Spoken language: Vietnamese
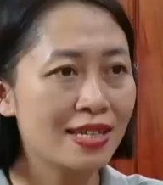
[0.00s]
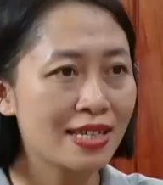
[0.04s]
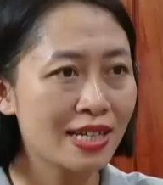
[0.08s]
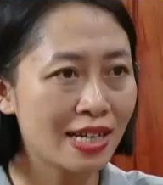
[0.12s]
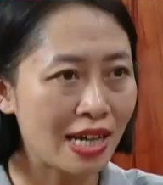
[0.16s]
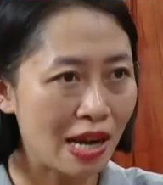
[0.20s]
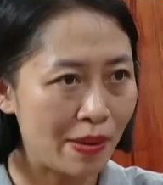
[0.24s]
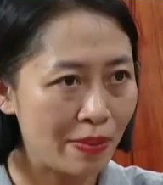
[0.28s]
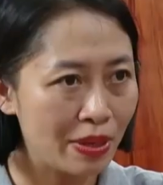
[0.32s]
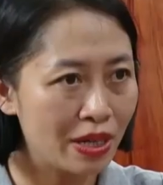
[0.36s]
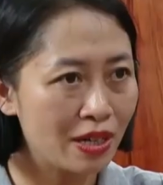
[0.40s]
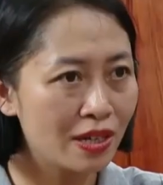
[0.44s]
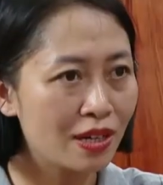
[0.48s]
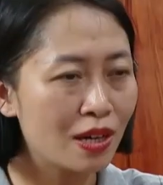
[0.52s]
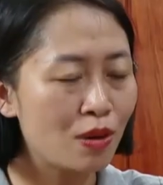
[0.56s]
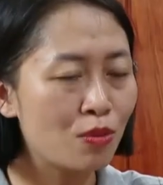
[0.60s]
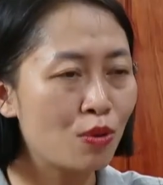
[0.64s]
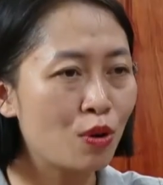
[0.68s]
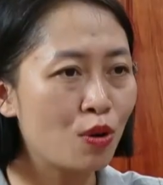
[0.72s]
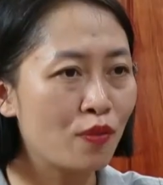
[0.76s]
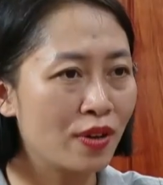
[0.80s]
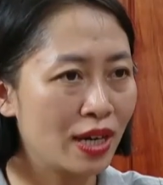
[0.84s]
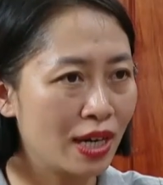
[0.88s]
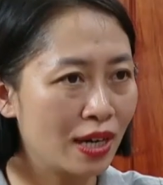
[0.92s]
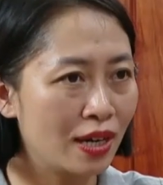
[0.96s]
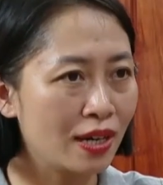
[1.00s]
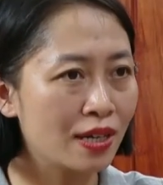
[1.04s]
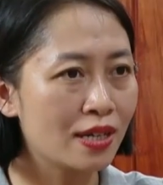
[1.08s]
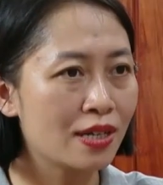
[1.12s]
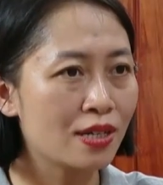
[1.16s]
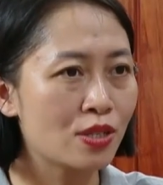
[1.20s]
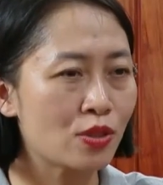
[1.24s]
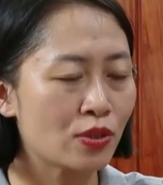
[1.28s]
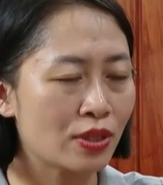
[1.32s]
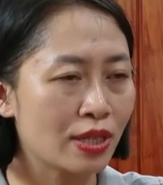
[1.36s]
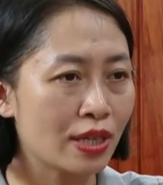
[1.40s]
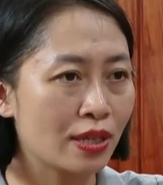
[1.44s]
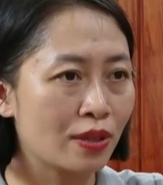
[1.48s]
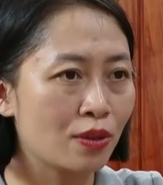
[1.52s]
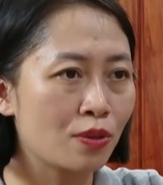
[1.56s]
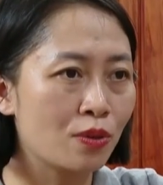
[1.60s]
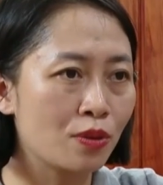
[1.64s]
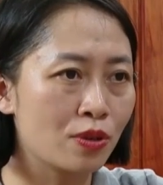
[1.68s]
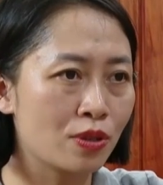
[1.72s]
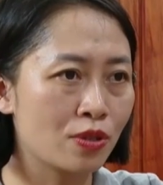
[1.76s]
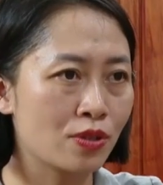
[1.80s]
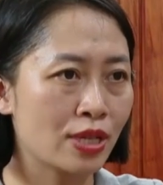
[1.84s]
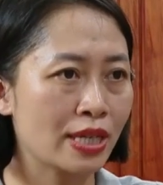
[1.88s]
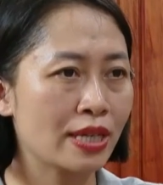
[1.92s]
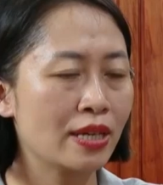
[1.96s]
Xin cảm ơn ông Hồ Văn Lợi, Chủ tịch
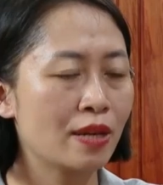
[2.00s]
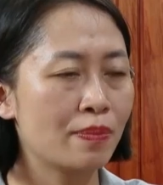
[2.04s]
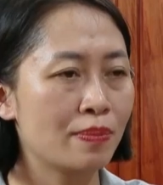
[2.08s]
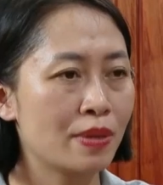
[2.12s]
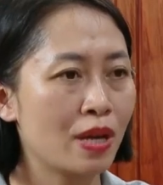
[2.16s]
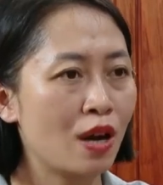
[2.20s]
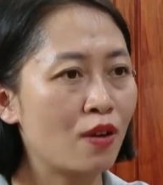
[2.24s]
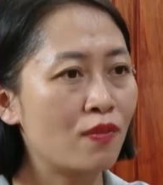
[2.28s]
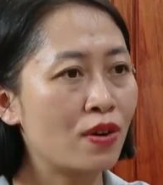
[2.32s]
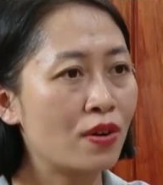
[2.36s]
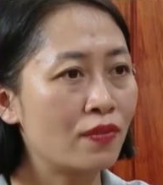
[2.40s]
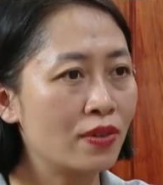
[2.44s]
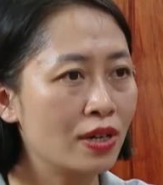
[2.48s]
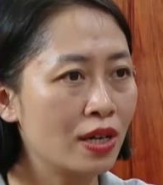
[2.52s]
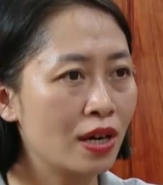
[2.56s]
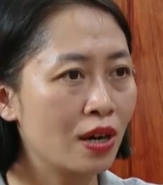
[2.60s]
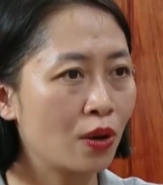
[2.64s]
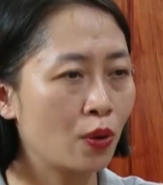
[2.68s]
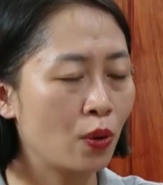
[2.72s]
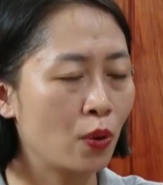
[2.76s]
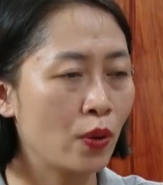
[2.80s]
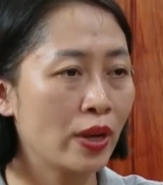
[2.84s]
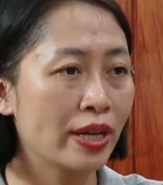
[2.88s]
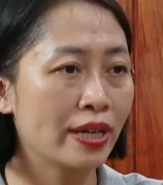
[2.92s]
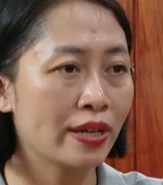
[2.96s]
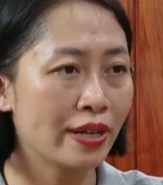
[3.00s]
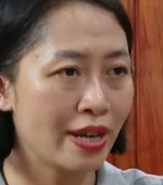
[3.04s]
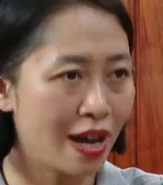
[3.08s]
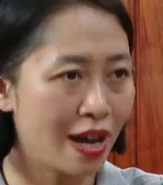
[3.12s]
Hội Doanh nghiệp nhỏ và vừa của huyện